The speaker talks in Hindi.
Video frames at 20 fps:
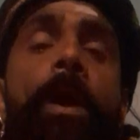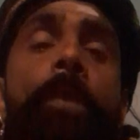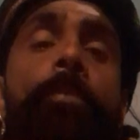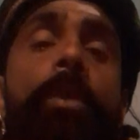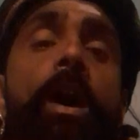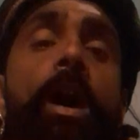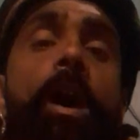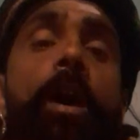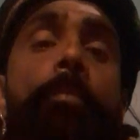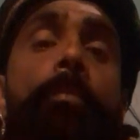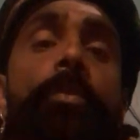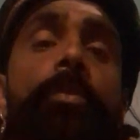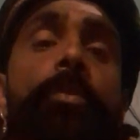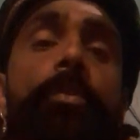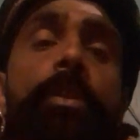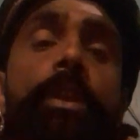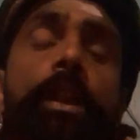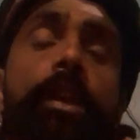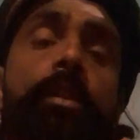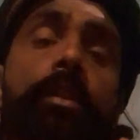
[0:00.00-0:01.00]
अब
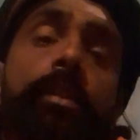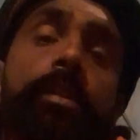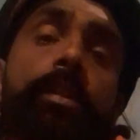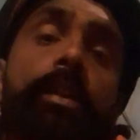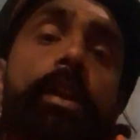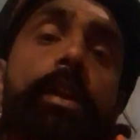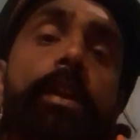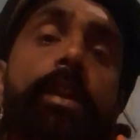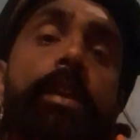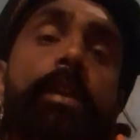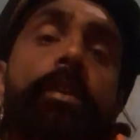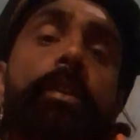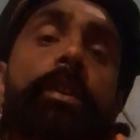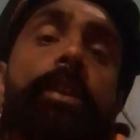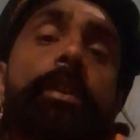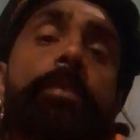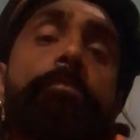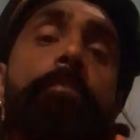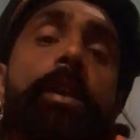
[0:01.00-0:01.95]
आपको क्या करना है कि